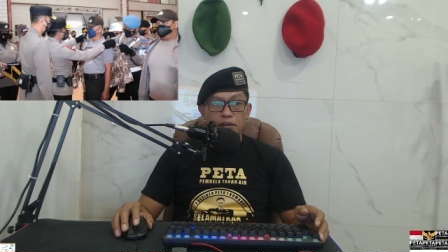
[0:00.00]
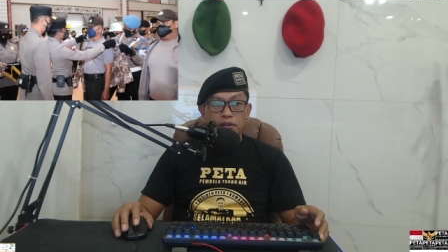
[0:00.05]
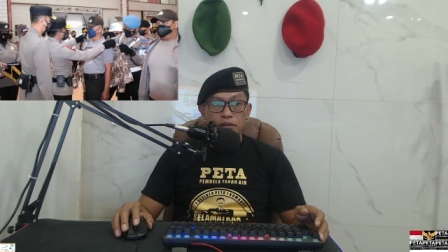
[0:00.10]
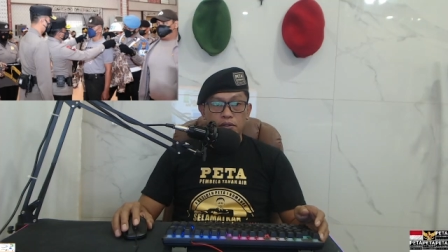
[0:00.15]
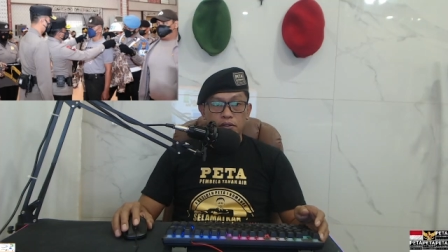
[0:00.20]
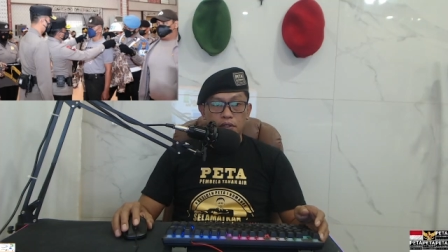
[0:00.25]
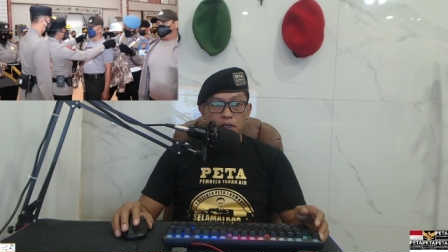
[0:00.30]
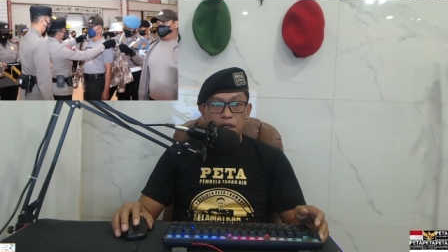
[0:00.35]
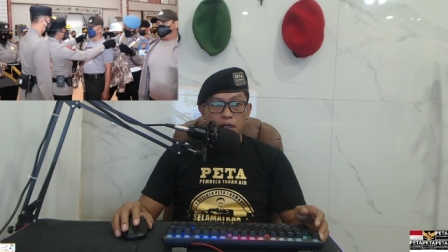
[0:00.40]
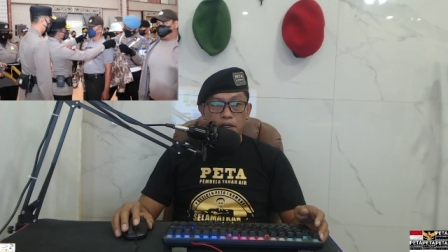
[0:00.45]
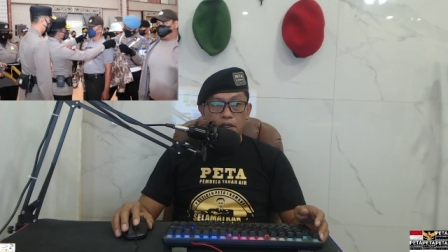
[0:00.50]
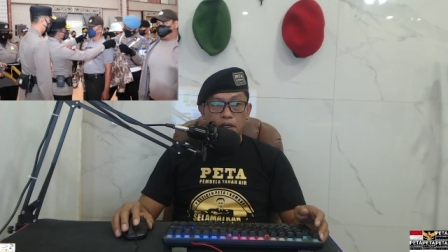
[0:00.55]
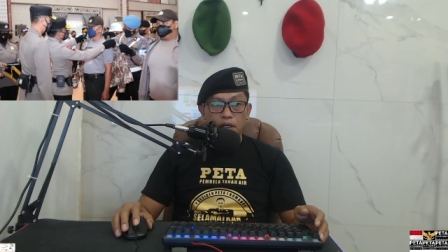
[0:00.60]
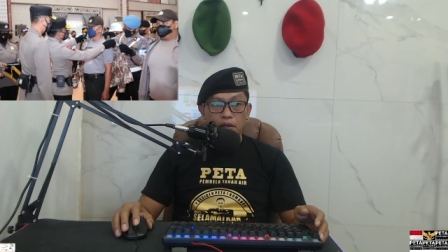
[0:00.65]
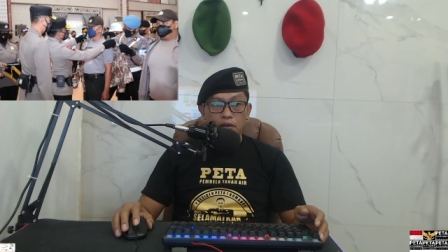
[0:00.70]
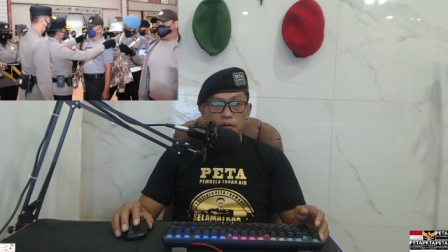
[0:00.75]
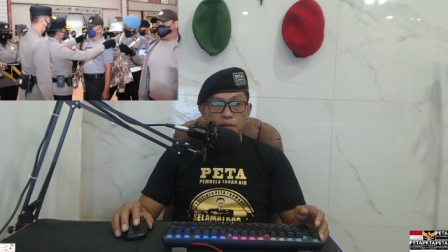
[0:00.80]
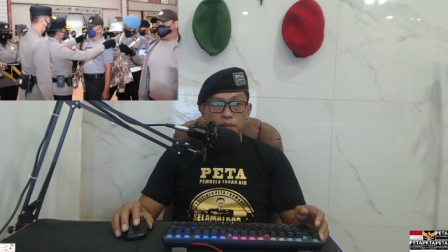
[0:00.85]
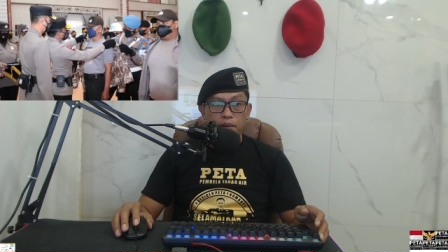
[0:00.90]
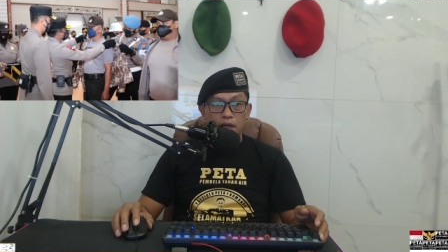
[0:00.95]
saya
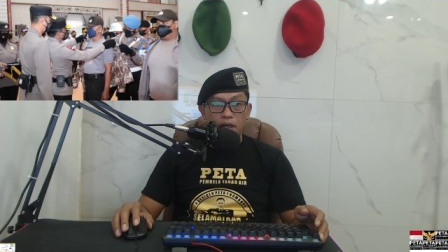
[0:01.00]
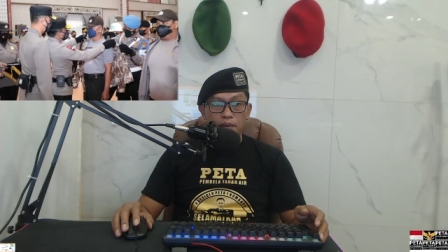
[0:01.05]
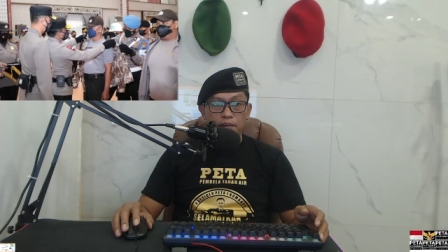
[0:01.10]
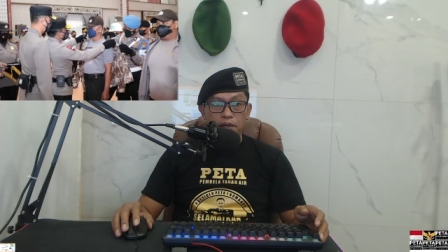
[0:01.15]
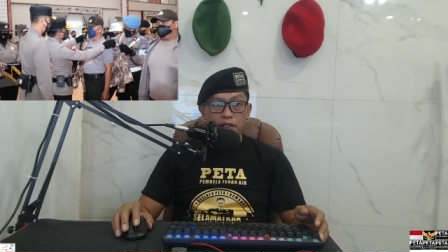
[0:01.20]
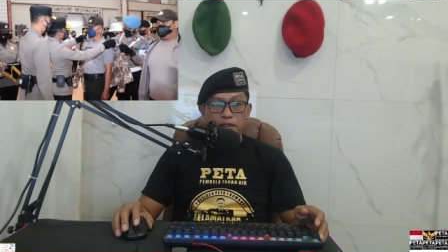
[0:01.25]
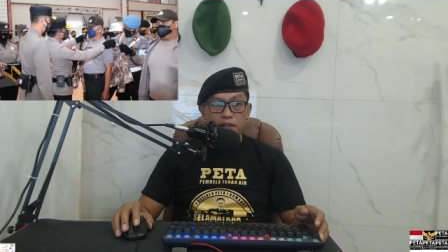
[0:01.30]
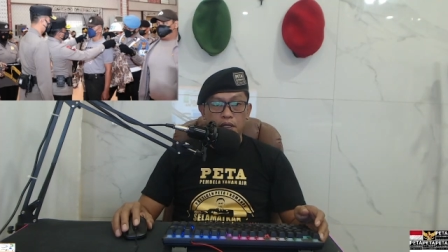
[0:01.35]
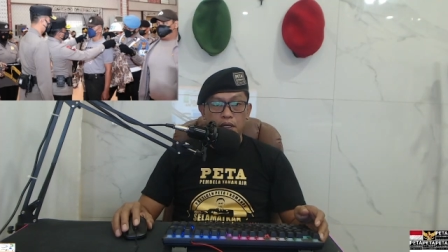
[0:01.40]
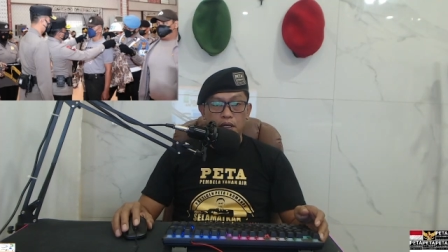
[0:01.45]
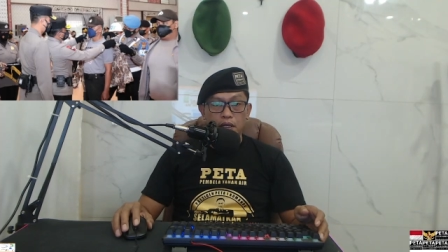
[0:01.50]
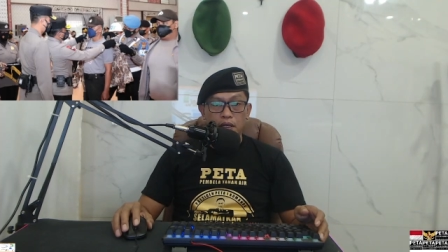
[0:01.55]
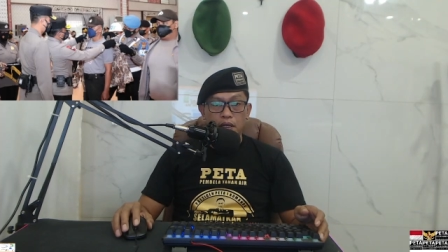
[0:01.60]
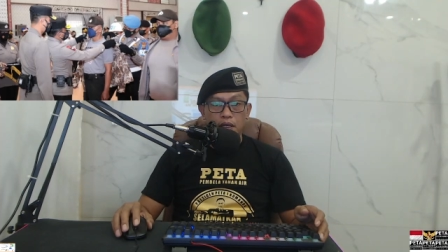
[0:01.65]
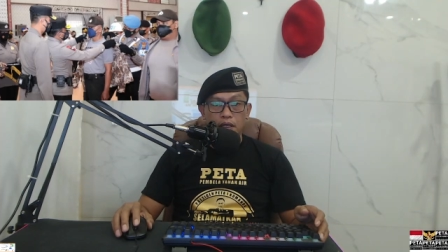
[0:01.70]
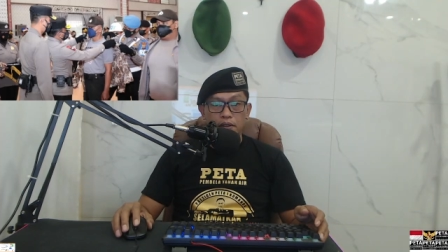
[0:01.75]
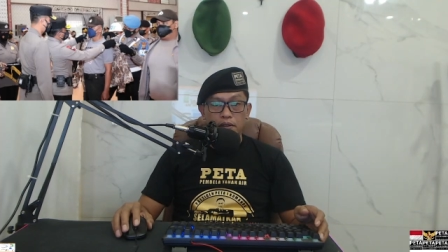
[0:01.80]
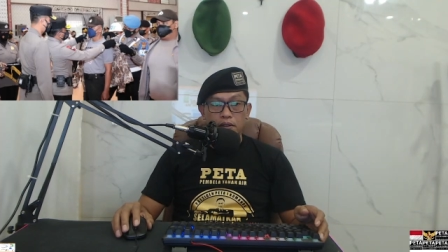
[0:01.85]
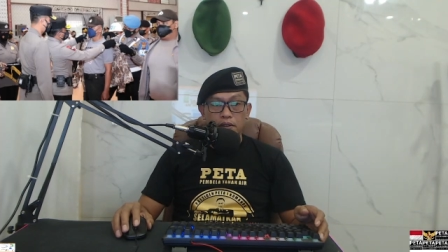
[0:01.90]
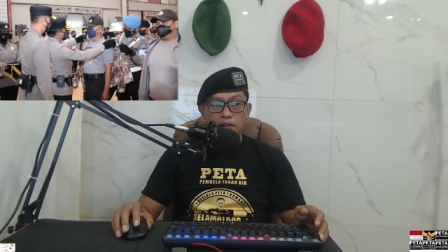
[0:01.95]
kepada
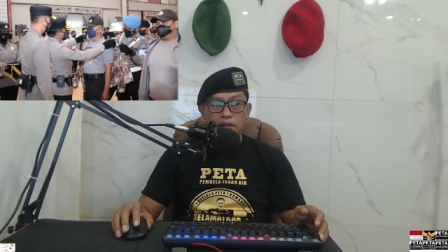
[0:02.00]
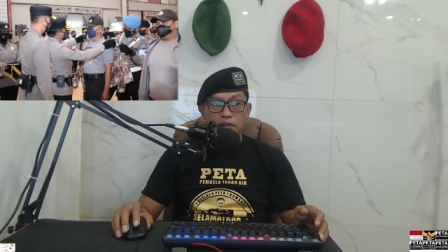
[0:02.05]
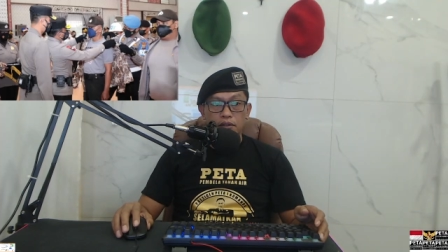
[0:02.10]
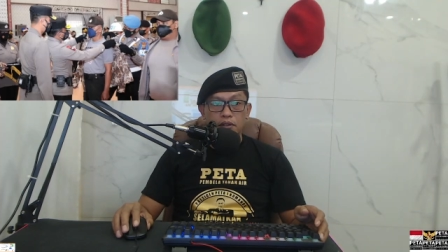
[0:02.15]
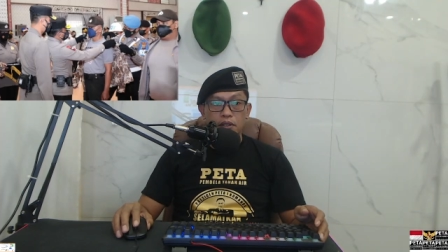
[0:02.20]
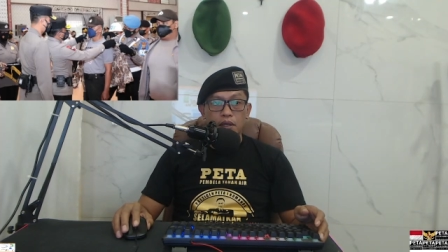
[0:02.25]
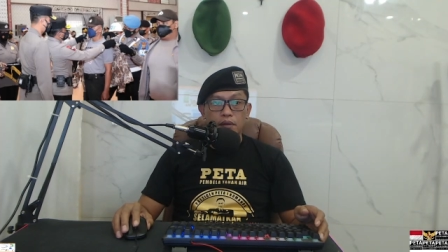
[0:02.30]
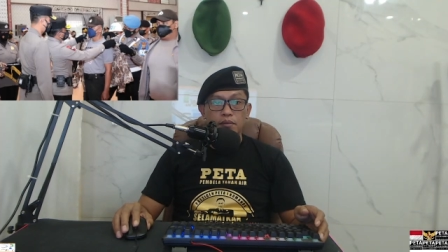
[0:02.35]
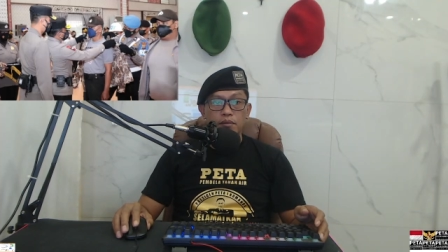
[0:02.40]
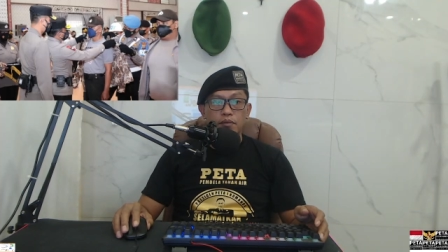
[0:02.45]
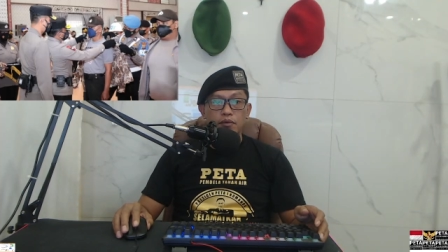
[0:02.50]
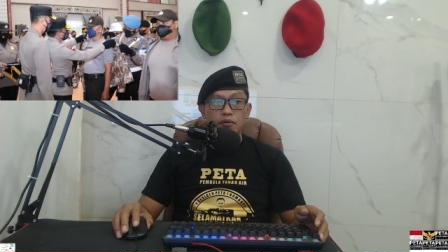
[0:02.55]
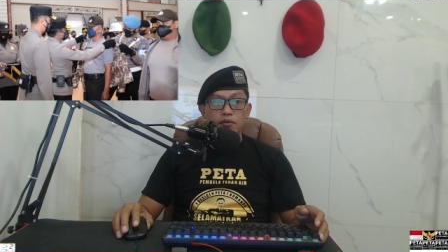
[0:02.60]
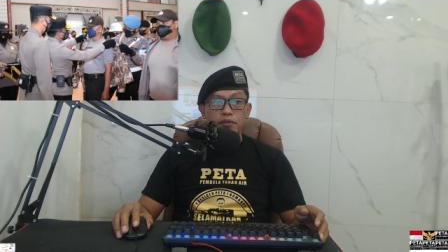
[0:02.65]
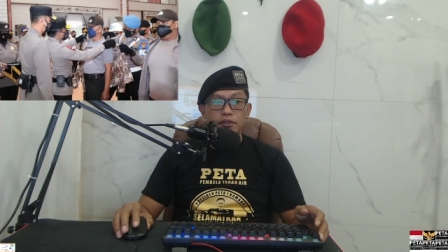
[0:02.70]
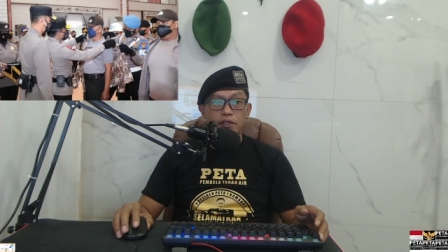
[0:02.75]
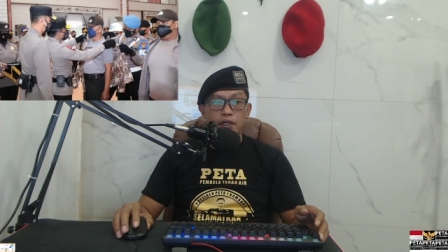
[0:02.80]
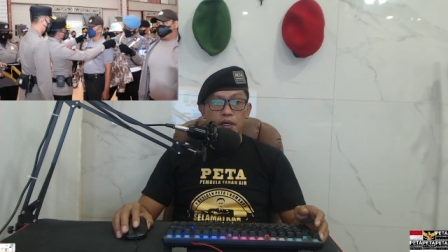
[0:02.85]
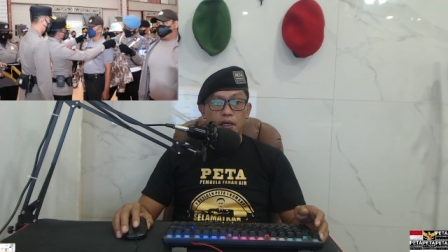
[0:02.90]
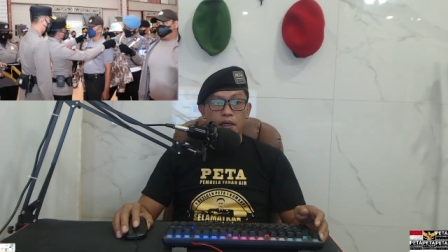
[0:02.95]
masyarakat,
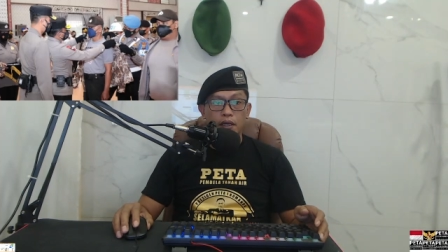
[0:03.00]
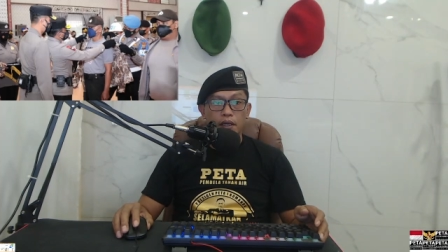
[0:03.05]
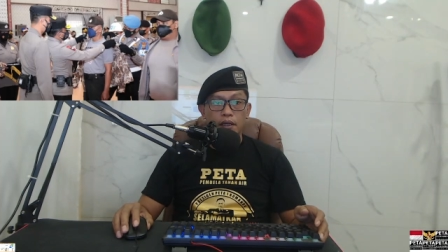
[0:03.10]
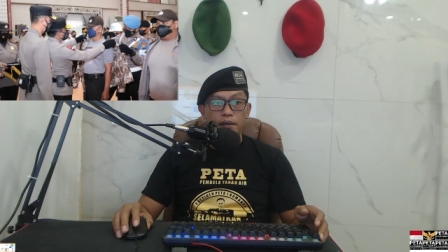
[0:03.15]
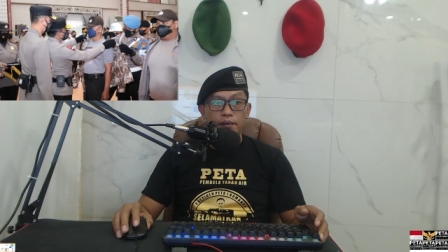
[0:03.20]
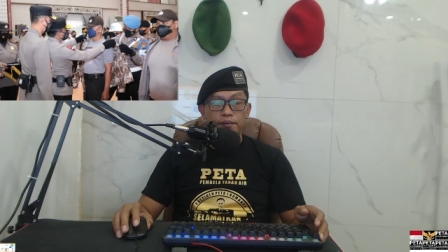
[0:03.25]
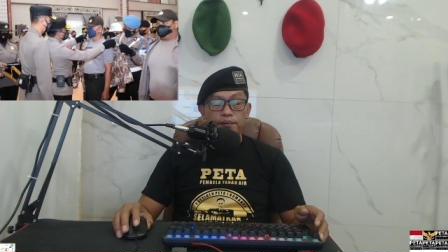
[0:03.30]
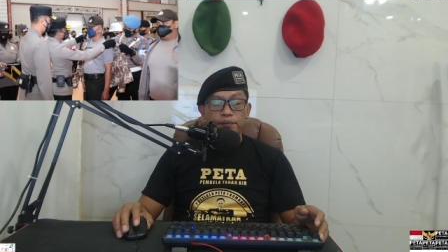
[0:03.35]
sambungnya.